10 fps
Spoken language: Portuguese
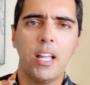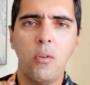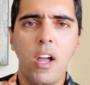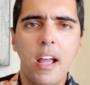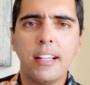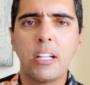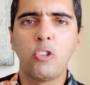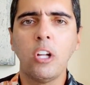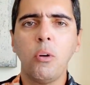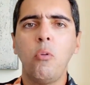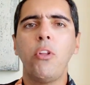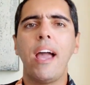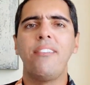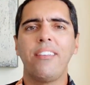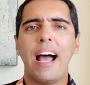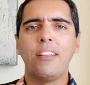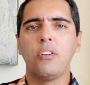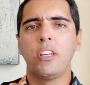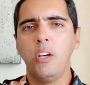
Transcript: Então, tá todo mundo aí avisado